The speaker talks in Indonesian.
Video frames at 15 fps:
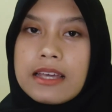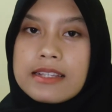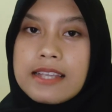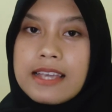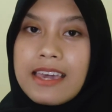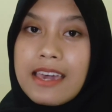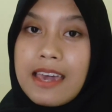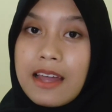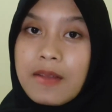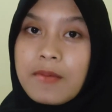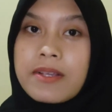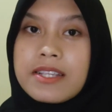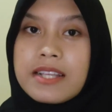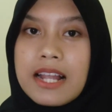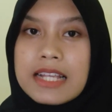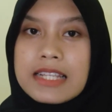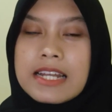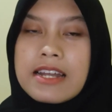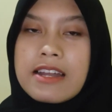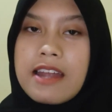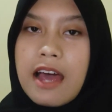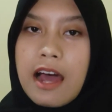Sekian
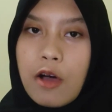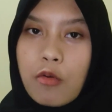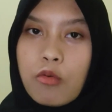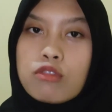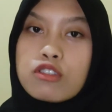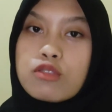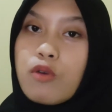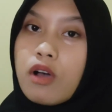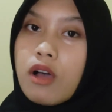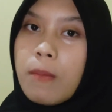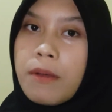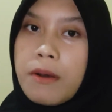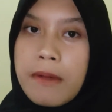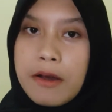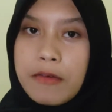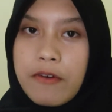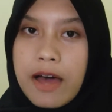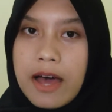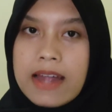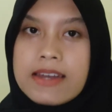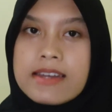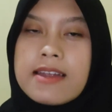penjelasan dari aku, semoga
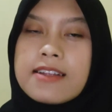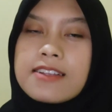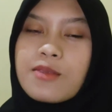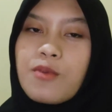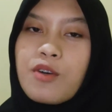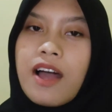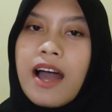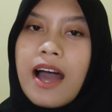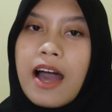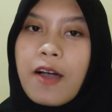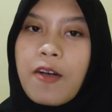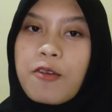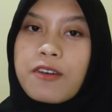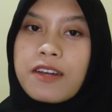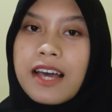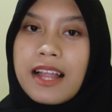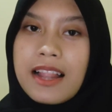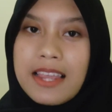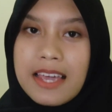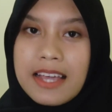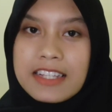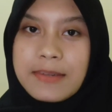bermanfaat dan semoga akun
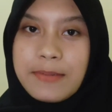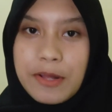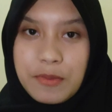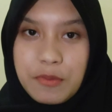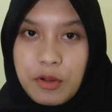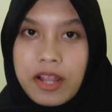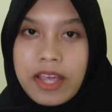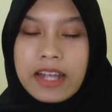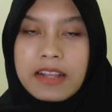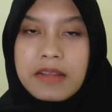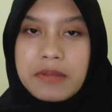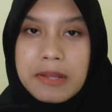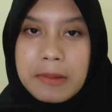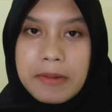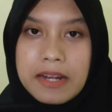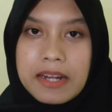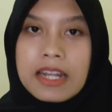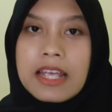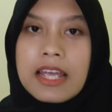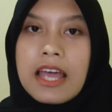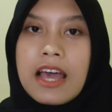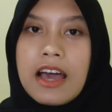kalian cepat pulih ya teman-teman.
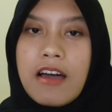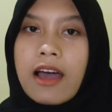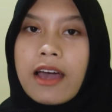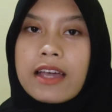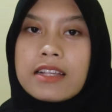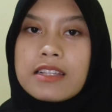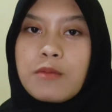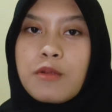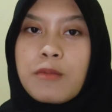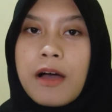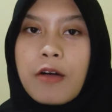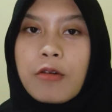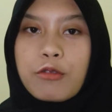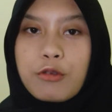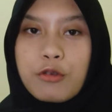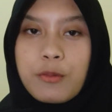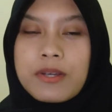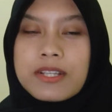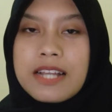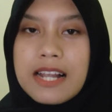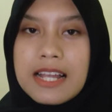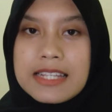Oke, sebelum aku tutup
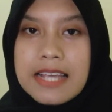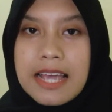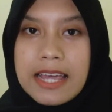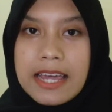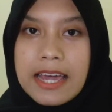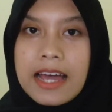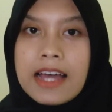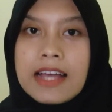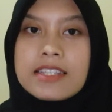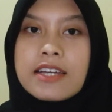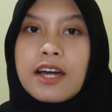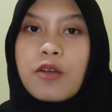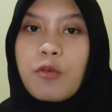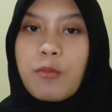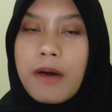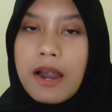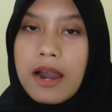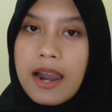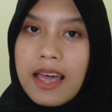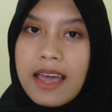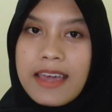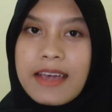penjelasannya, jangan lupa
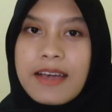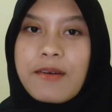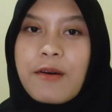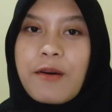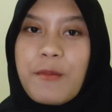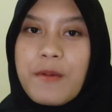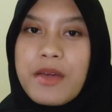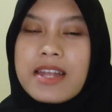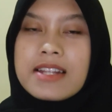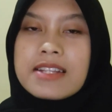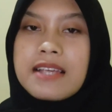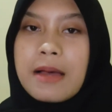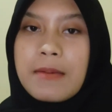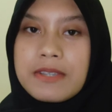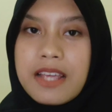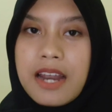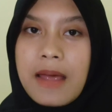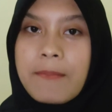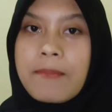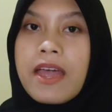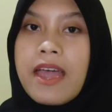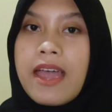like, comment,
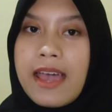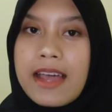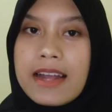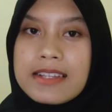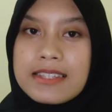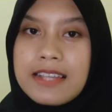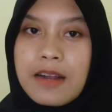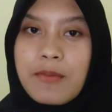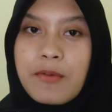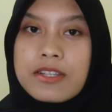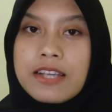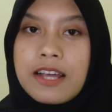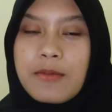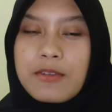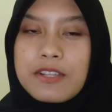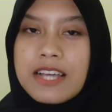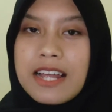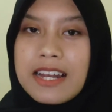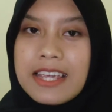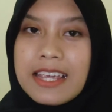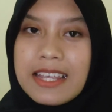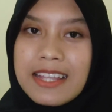subscribe, dan share
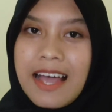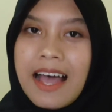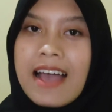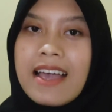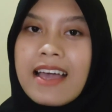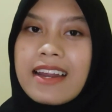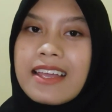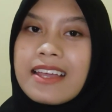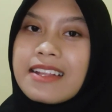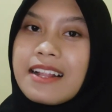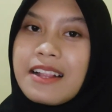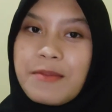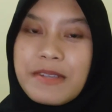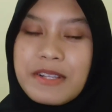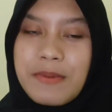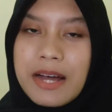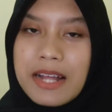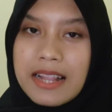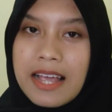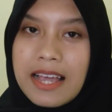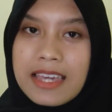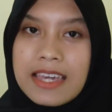postingan-postingan kita agar kita lebih
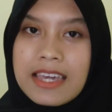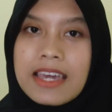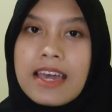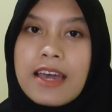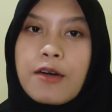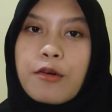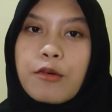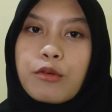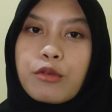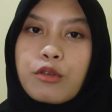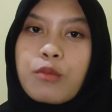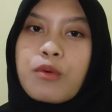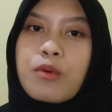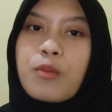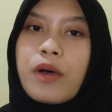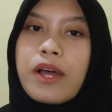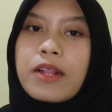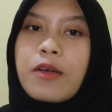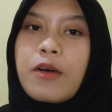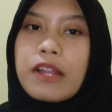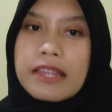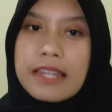semangat lagi untuk membuat
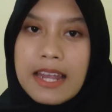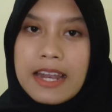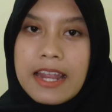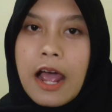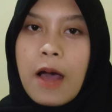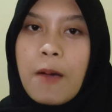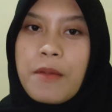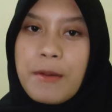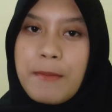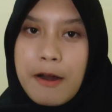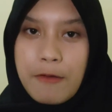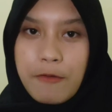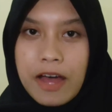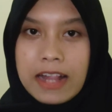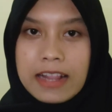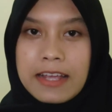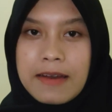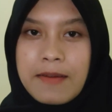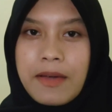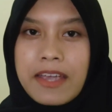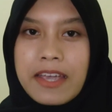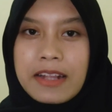konten yang bermanfaat
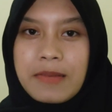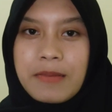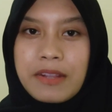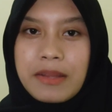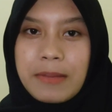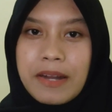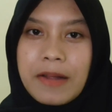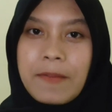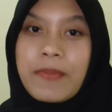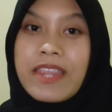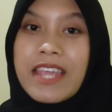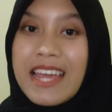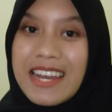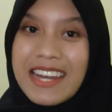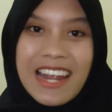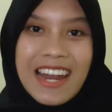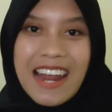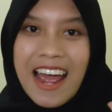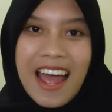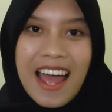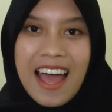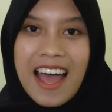ke depannya teman-teman.
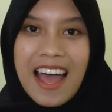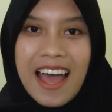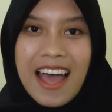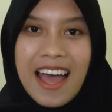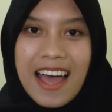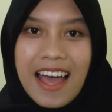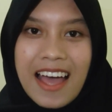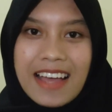Dadah!